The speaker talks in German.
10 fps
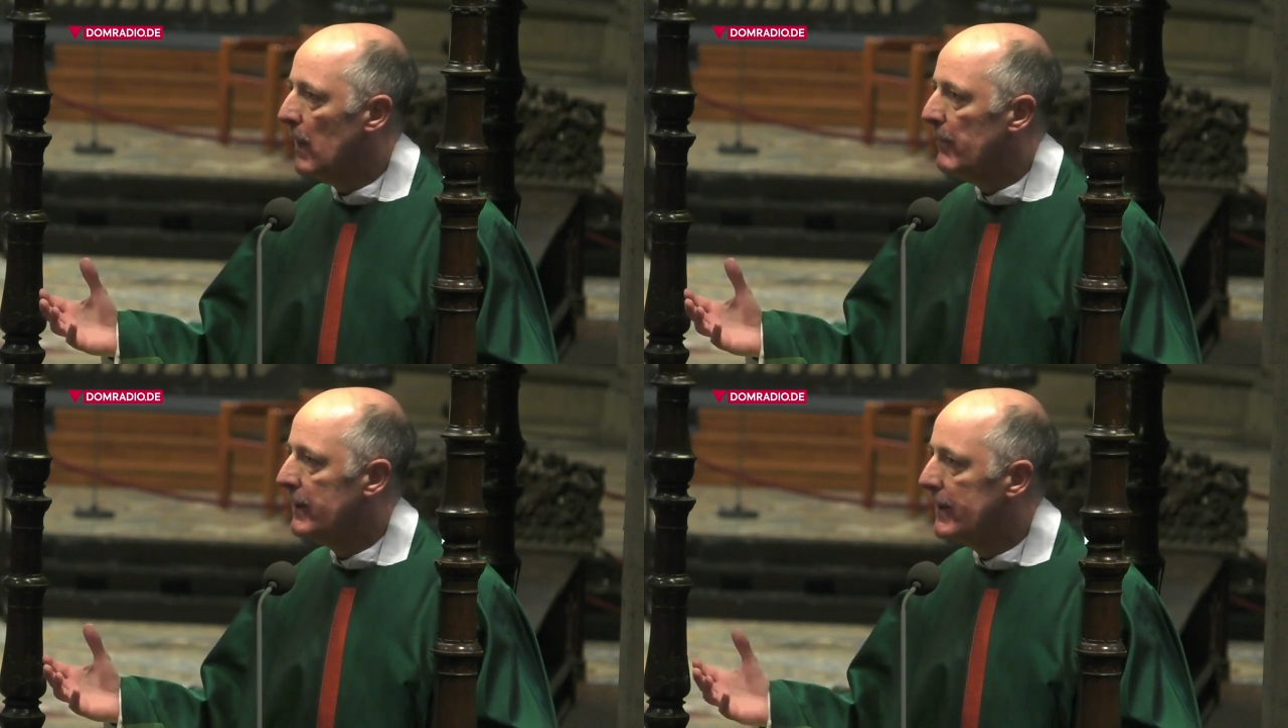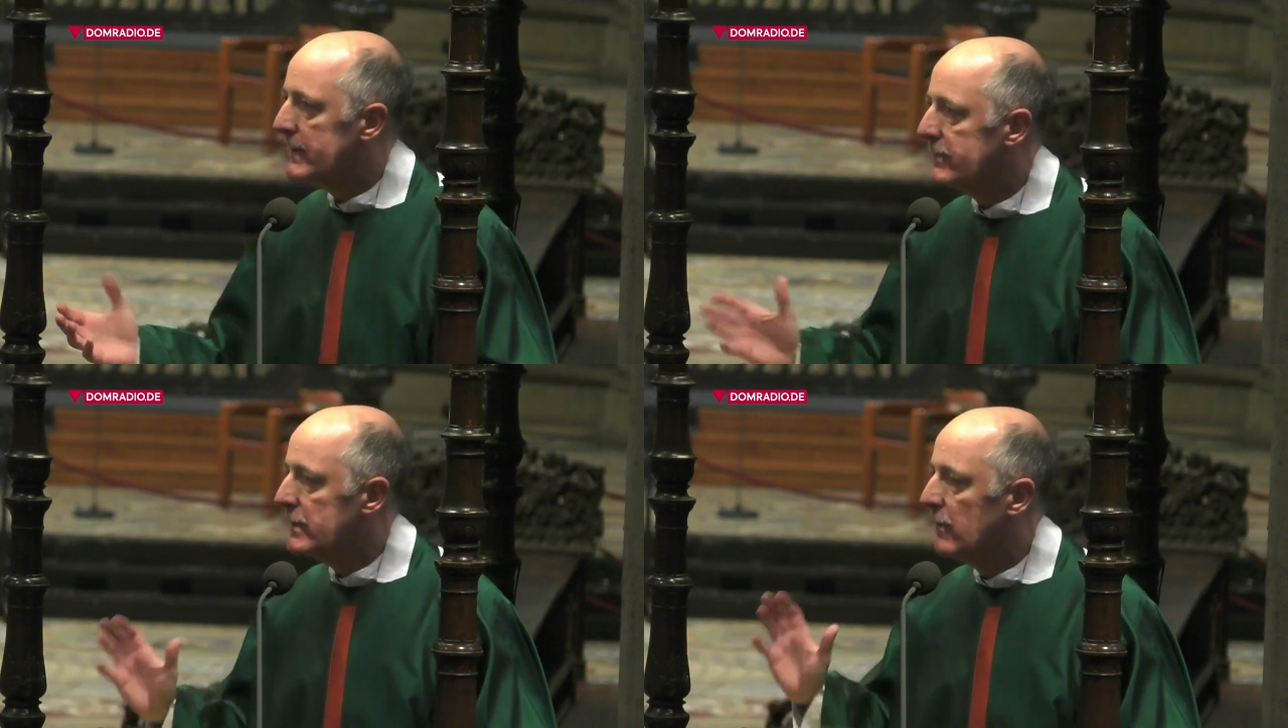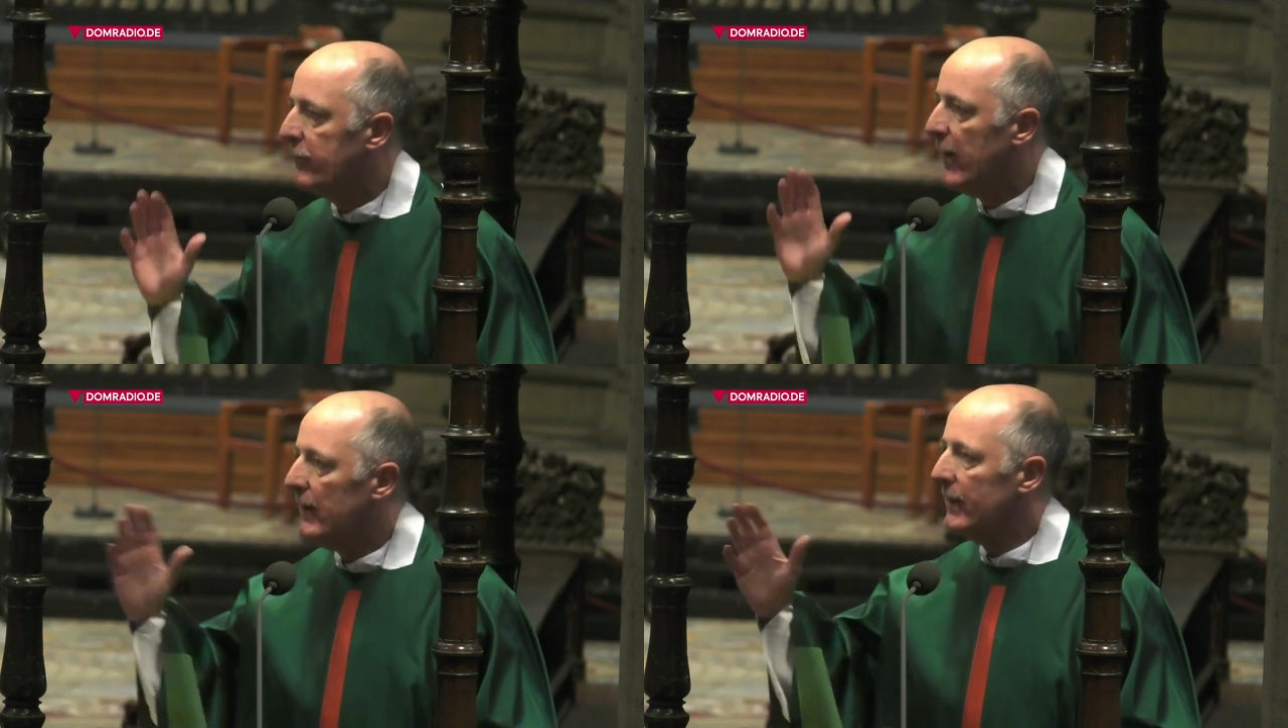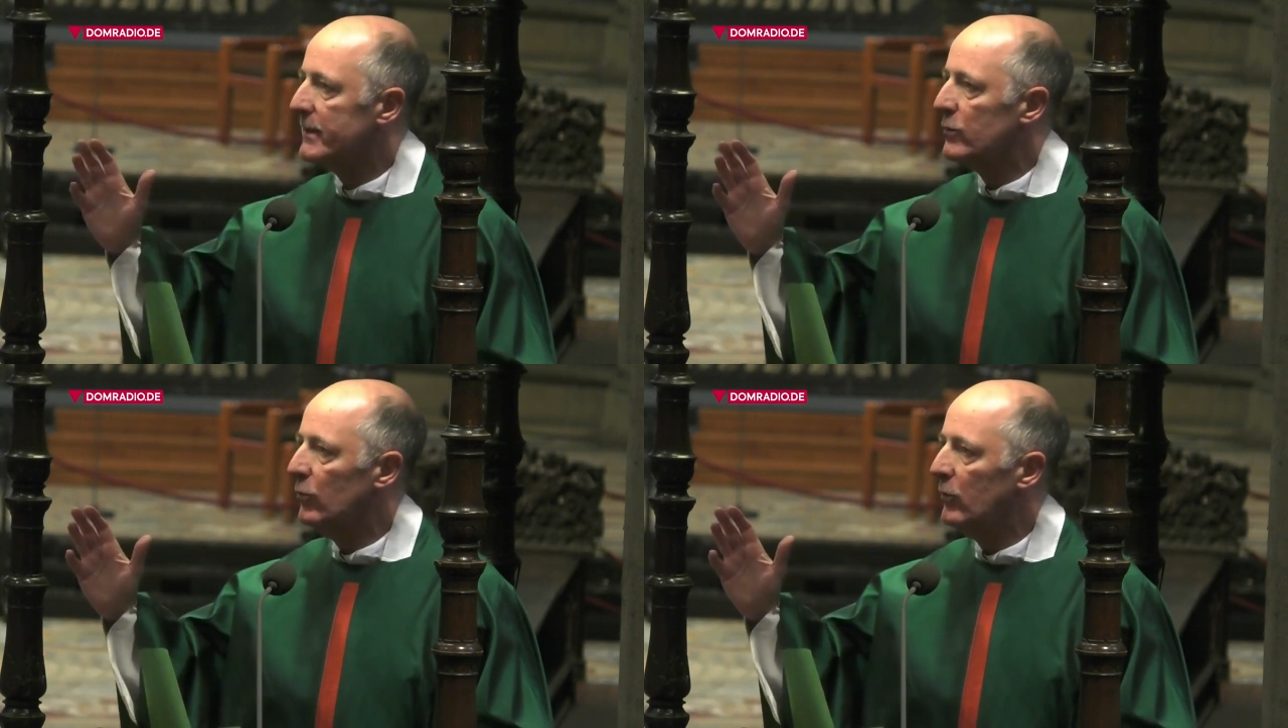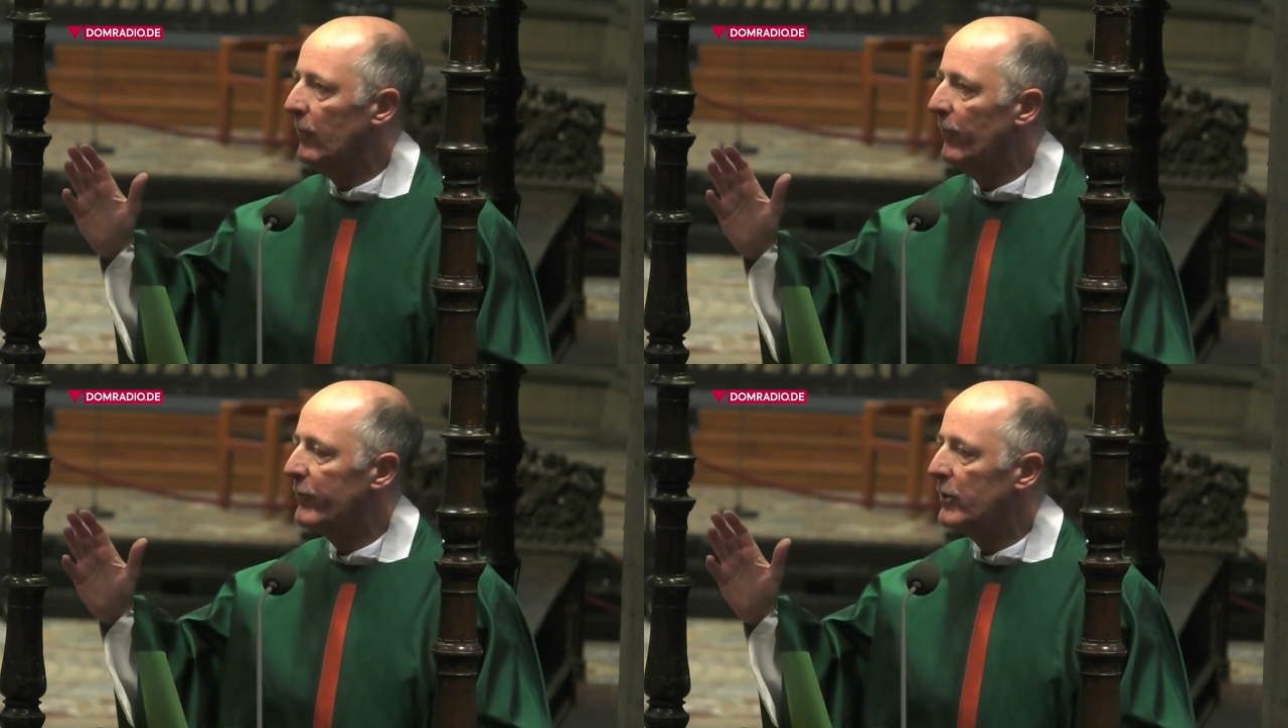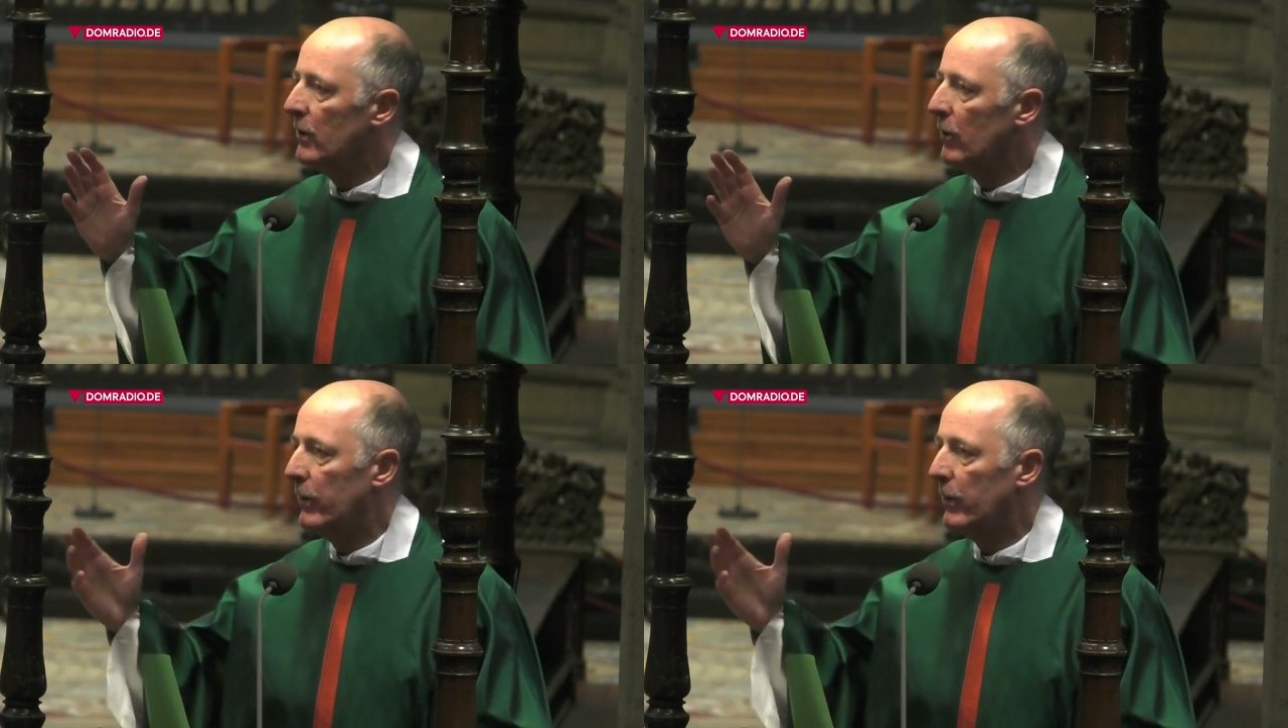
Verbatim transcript: damit das, was in ferner Zukunft